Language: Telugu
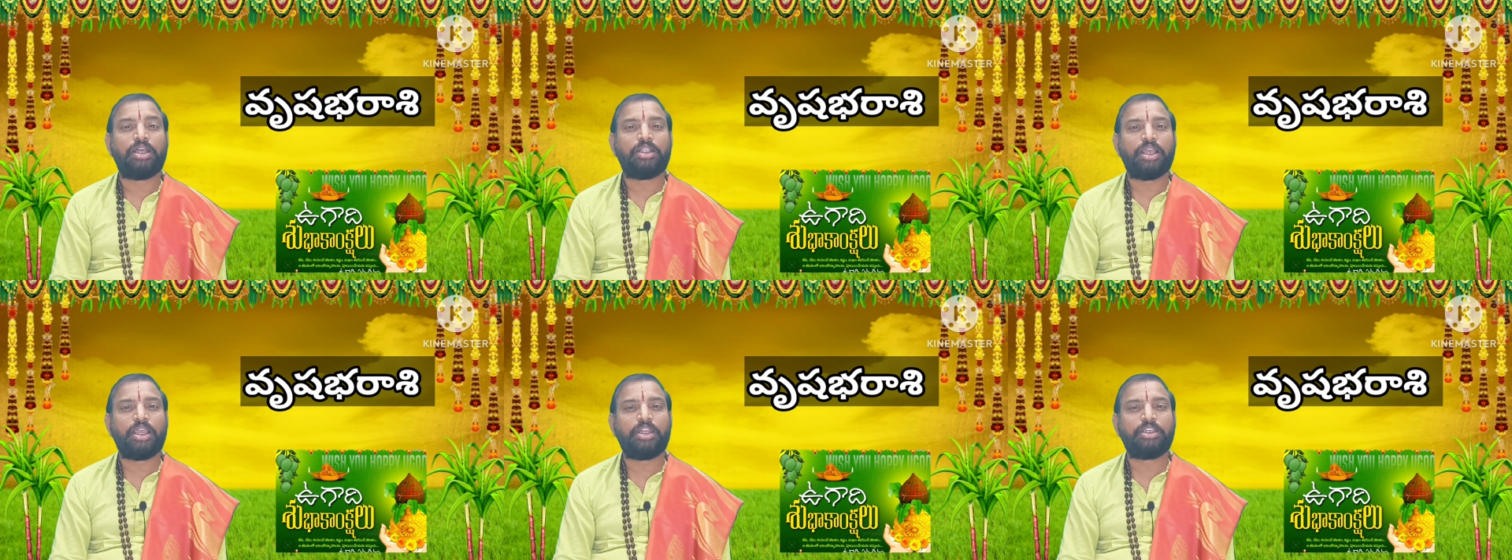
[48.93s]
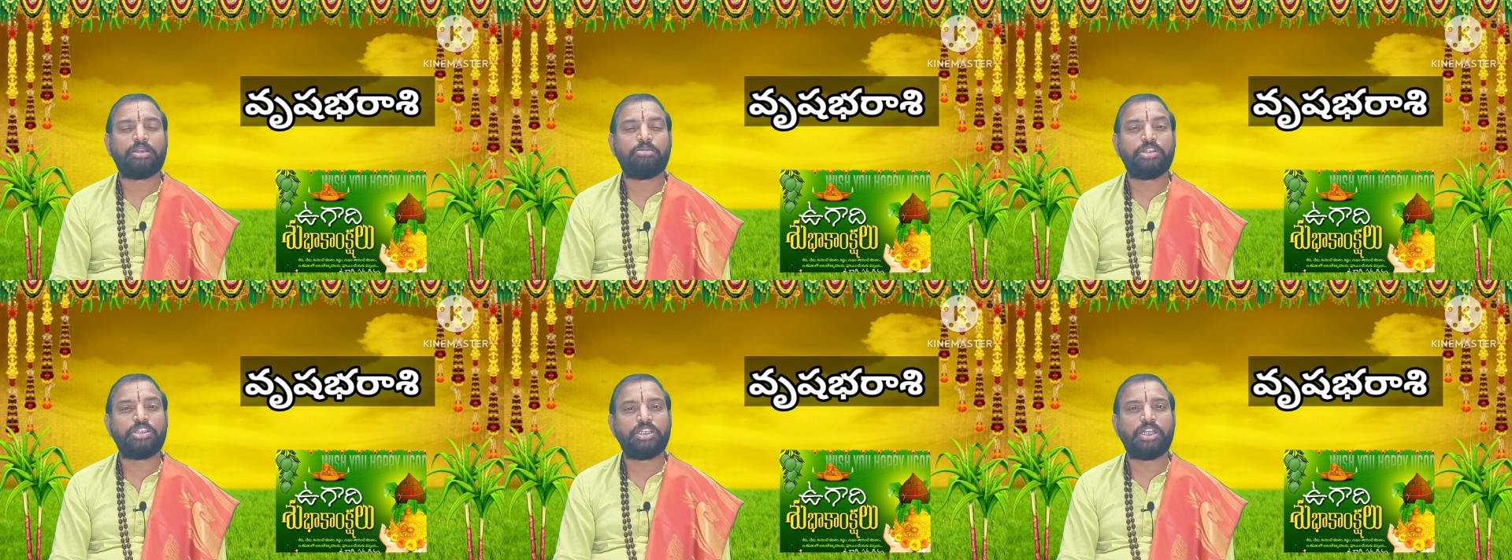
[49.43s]
ఆదాయానికి
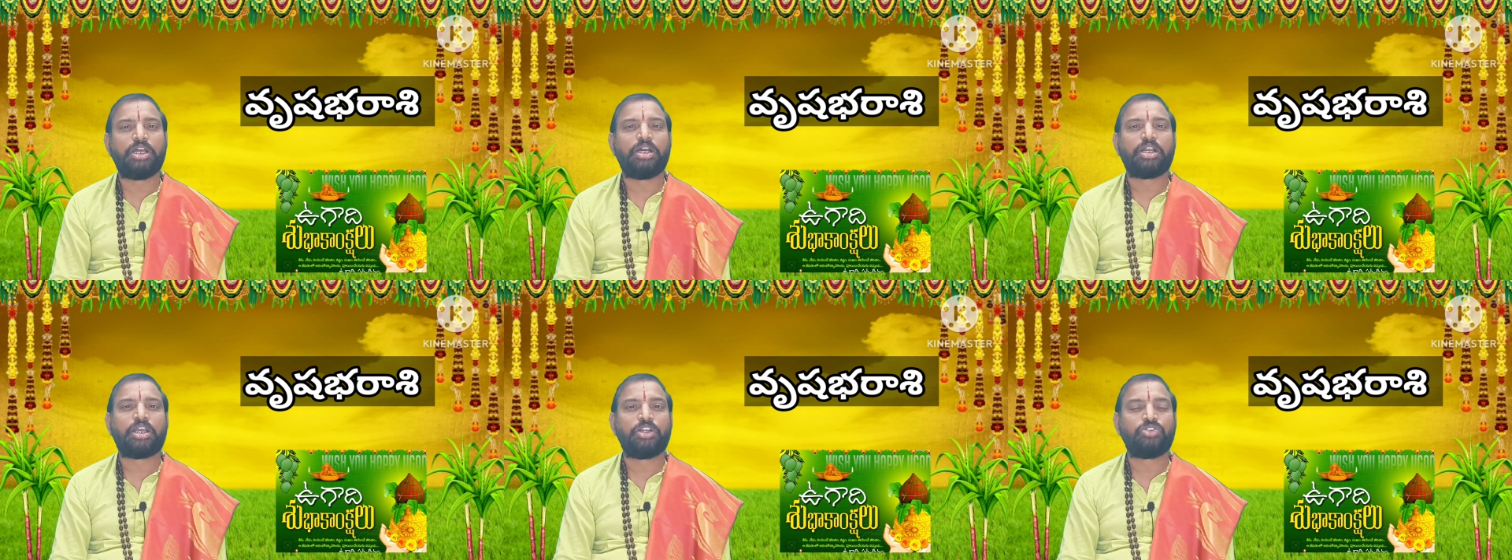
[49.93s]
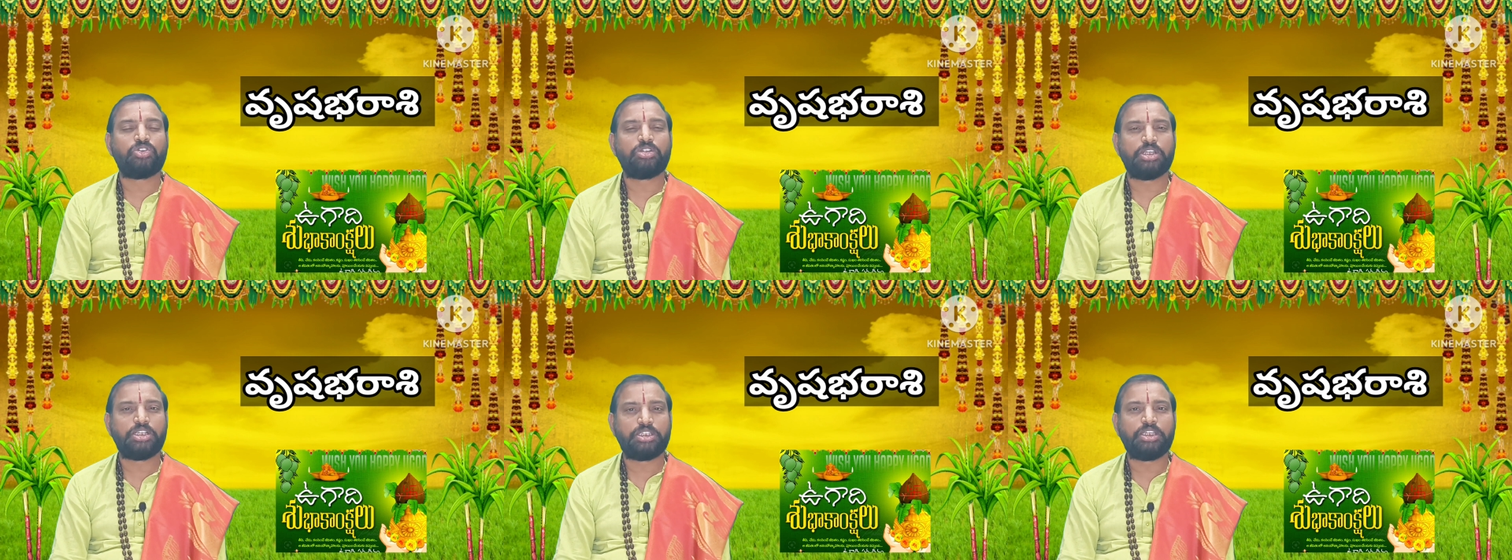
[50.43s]
మించిన
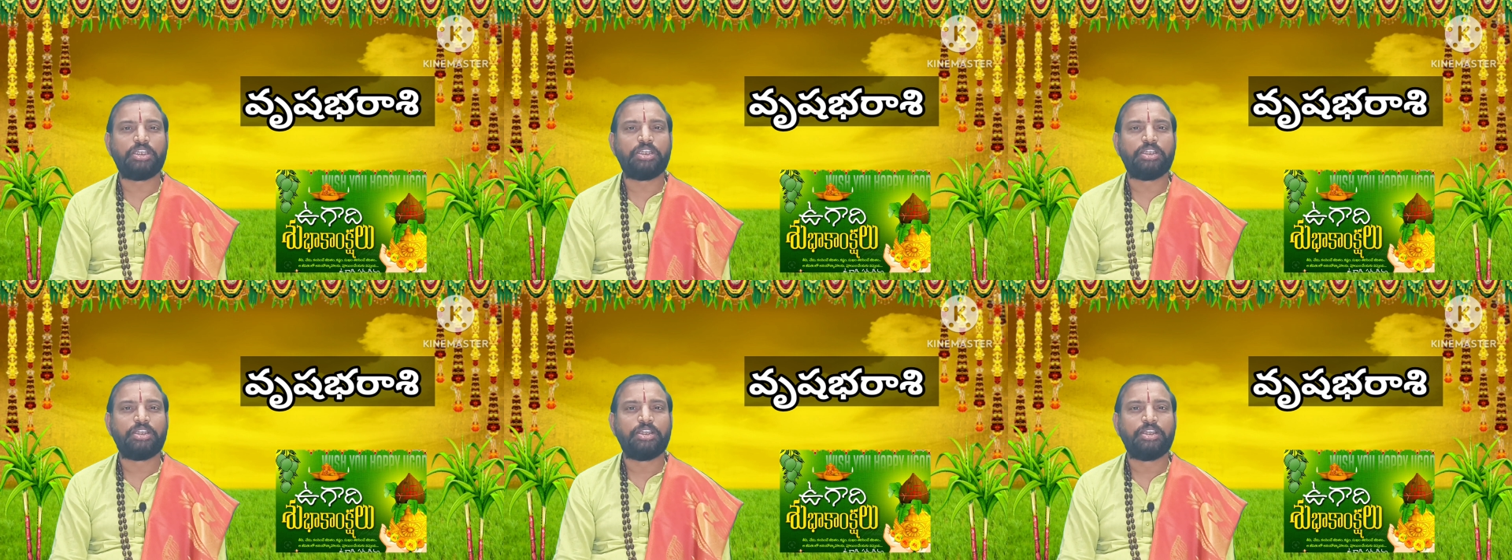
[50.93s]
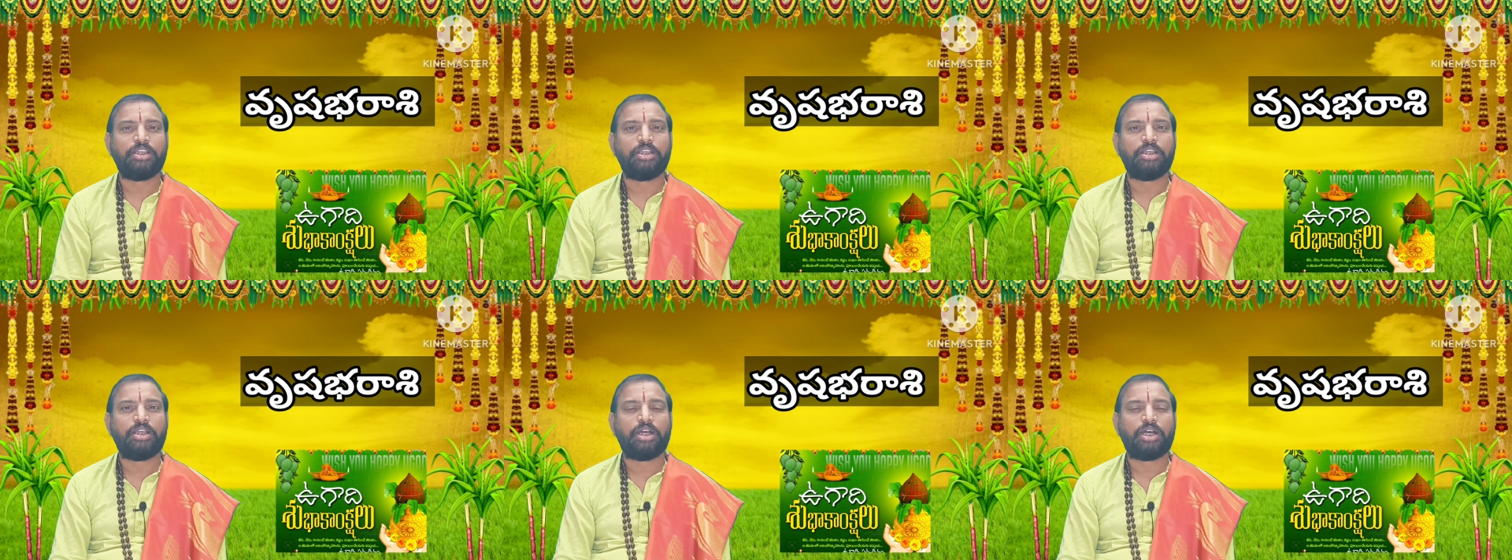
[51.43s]
ఖర్చులు చేసి
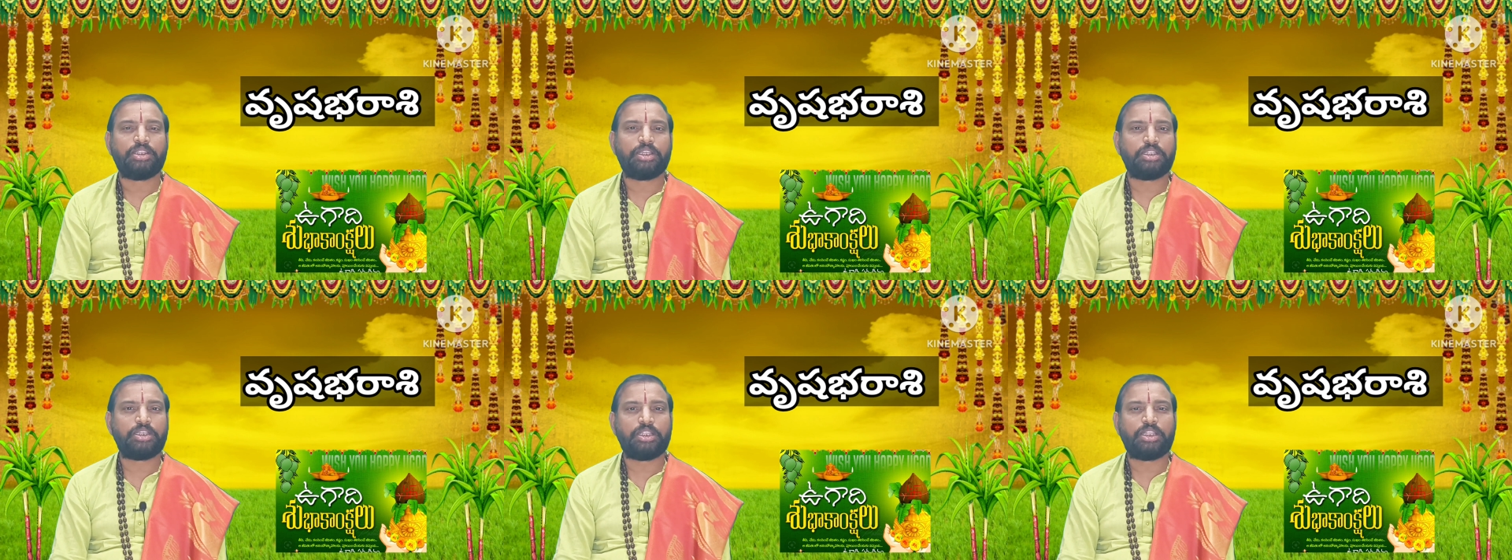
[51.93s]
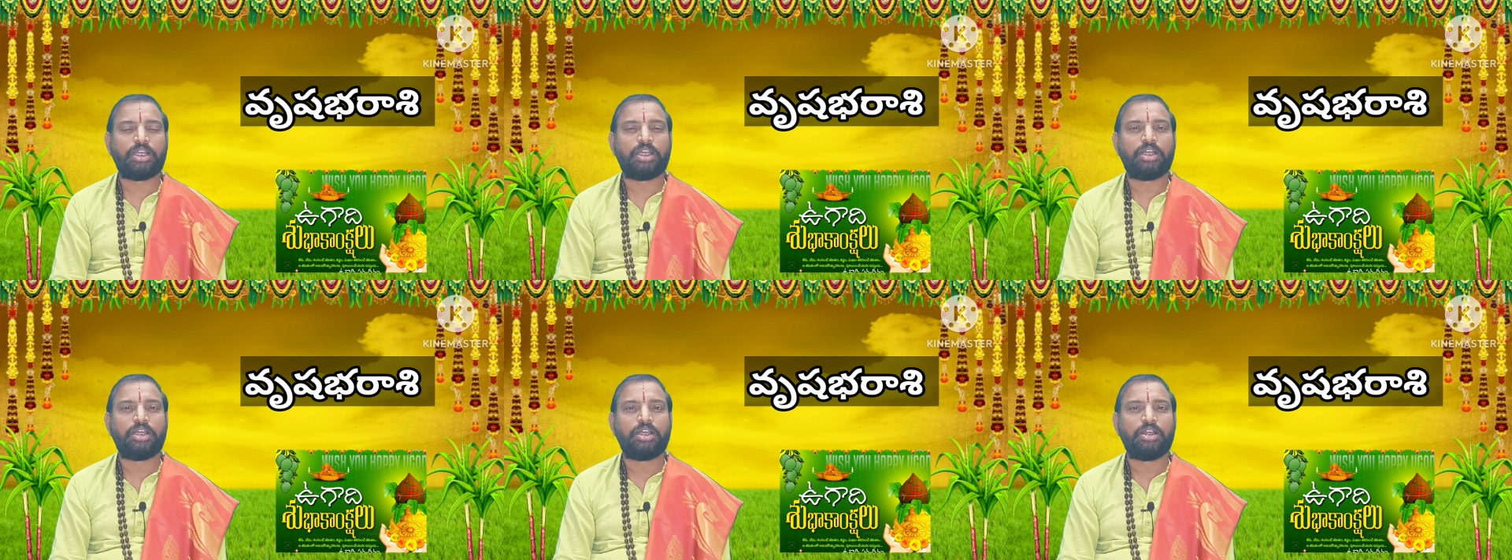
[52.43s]
అందరి చేత
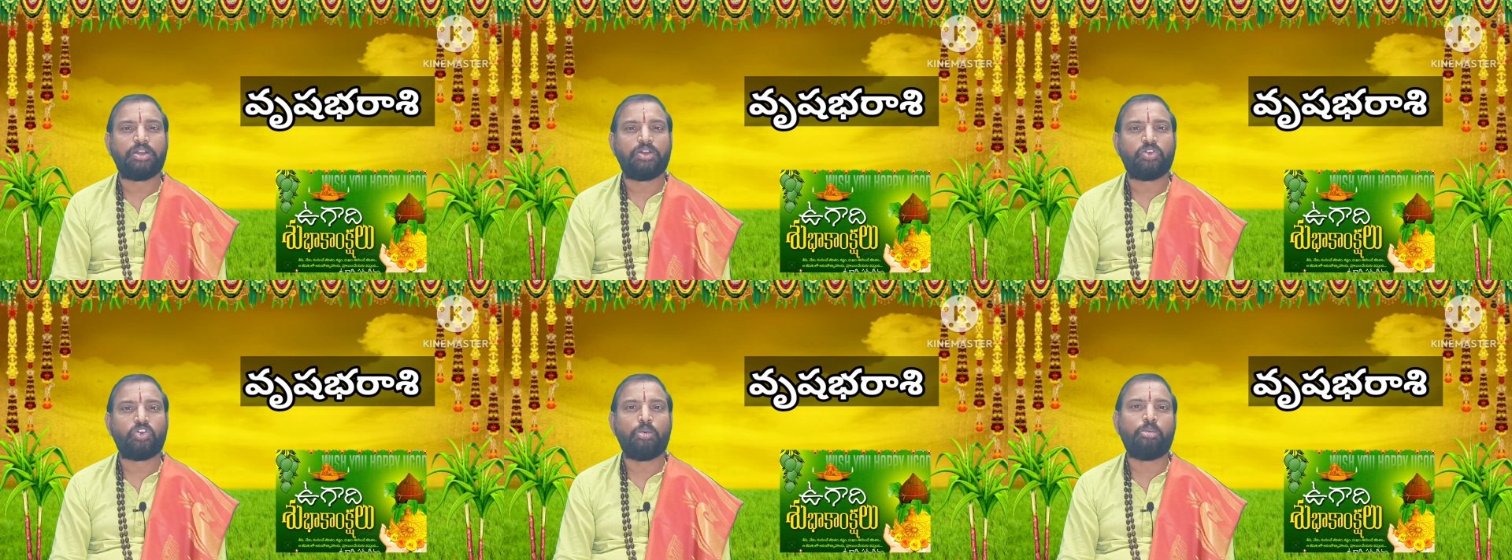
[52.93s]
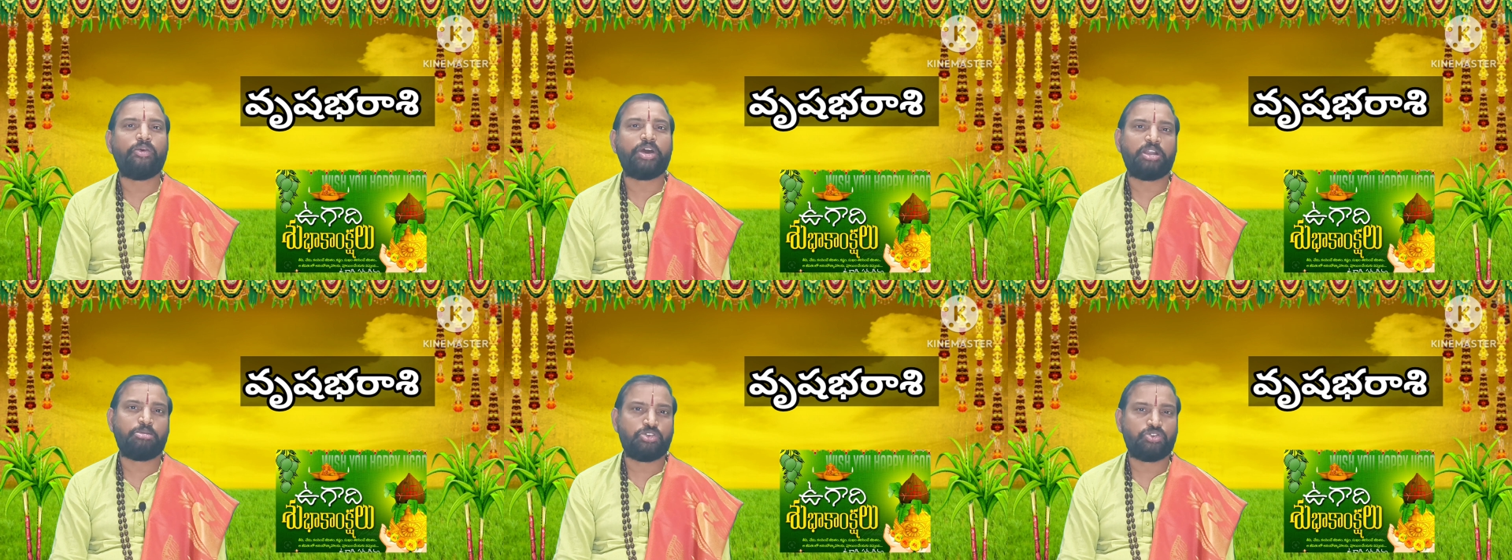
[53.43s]

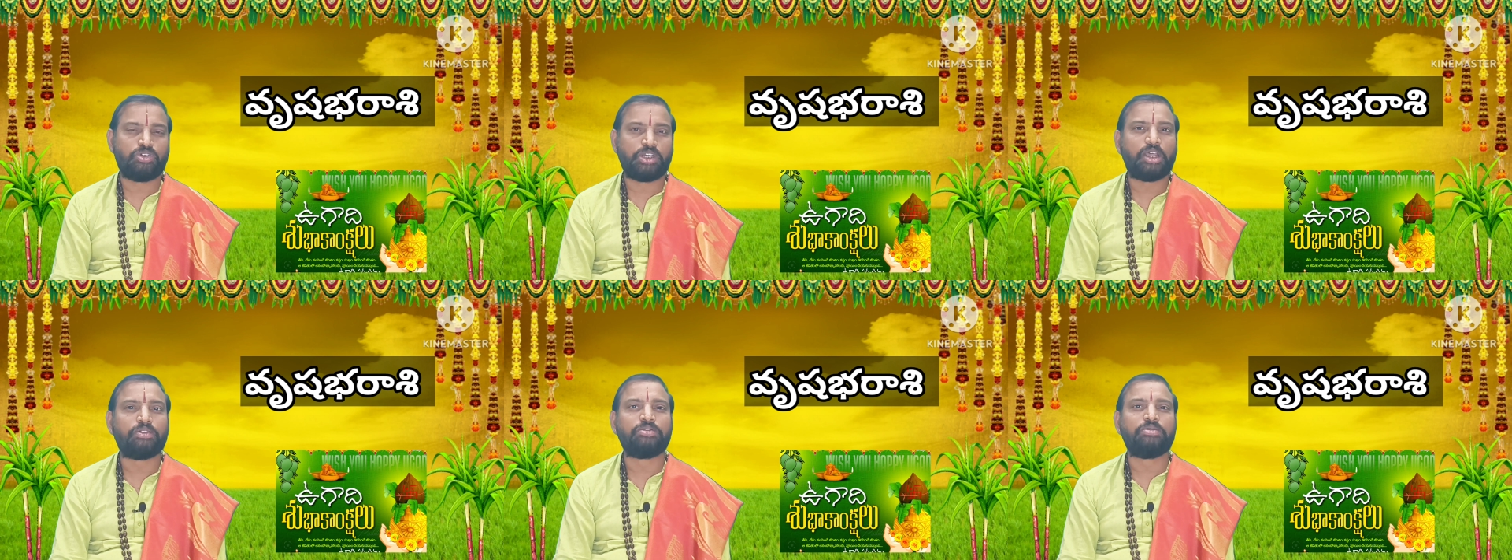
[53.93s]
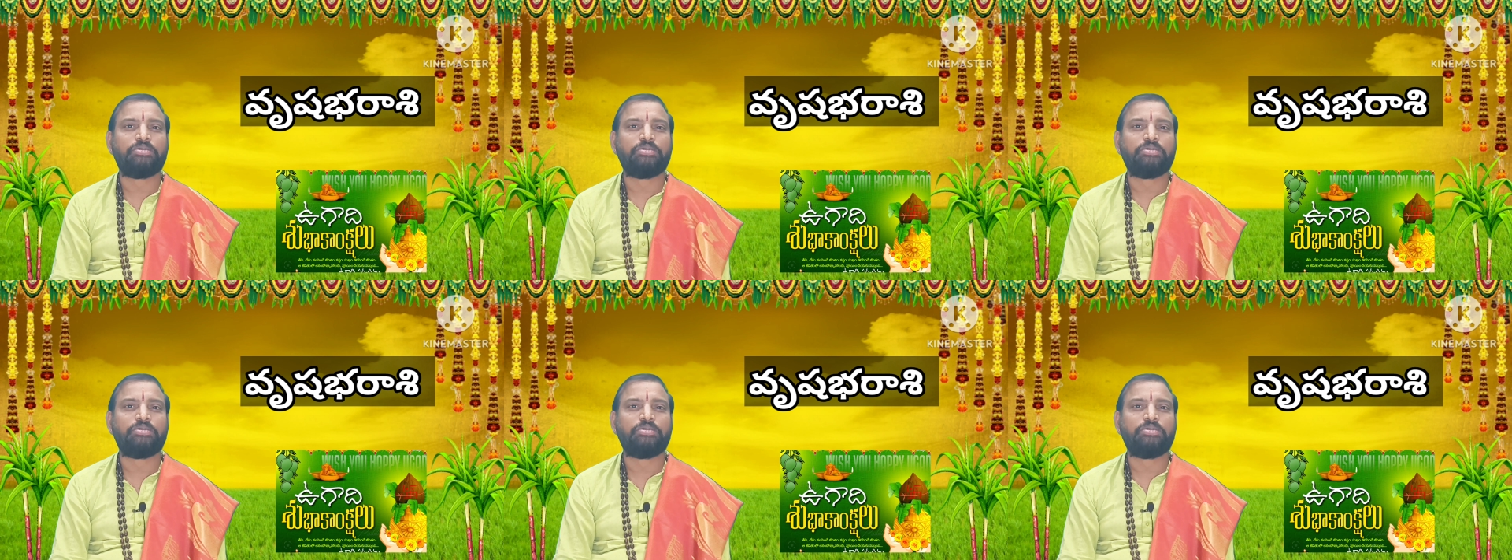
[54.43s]
గొప్పవారు అనిపించుకుంటారు